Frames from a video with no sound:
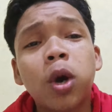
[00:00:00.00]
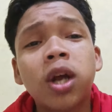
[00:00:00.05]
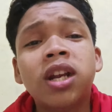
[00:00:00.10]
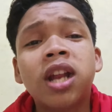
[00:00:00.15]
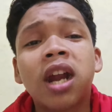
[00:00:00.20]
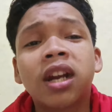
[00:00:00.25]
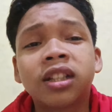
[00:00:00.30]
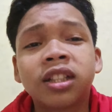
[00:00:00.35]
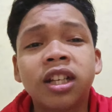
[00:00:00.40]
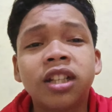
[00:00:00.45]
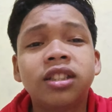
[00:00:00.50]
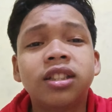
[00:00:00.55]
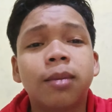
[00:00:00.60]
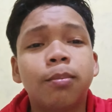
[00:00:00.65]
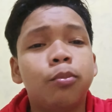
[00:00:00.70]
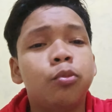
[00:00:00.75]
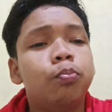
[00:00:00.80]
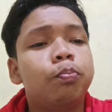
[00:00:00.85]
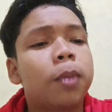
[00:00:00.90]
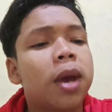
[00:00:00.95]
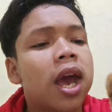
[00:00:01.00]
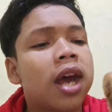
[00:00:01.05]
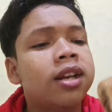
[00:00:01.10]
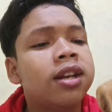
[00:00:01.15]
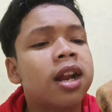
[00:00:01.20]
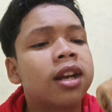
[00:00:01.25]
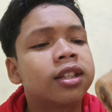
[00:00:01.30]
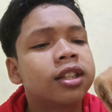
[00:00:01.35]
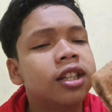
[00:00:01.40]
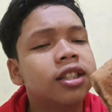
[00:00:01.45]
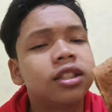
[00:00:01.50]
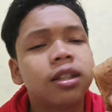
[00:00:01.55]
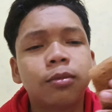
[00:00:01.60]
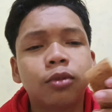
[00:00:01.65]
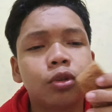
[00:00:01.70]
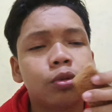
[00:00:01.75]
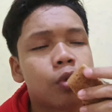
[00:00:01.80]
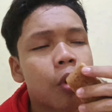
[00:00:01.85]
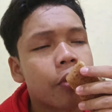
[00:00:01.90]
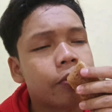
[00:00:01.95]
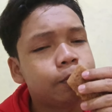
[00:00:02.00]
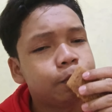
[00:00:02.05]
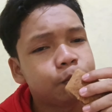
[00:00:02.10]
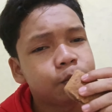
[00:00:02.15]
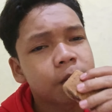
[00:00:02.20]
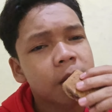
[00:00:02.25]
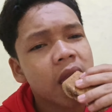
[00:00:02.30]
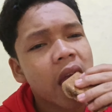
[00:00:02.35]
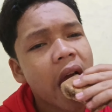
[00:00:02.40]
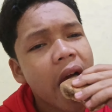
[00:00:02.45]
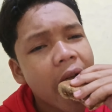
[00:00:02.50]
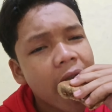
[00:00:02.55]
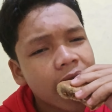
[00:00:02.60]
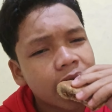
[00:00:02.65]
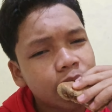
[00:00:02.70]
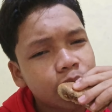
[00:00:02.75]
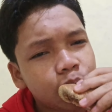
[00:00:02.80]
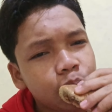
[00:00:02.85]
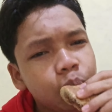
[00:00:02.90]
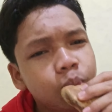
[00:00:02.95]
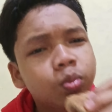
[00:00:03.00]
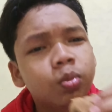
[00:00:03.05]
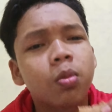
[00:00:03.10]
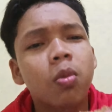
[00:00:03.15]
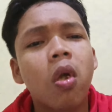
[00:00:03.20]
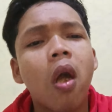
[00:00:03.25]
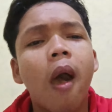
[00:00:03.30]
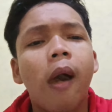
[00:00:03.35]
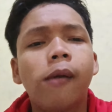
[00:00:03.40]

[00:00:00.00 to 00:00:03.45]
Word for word: dua dark system PH dark system tuh hmm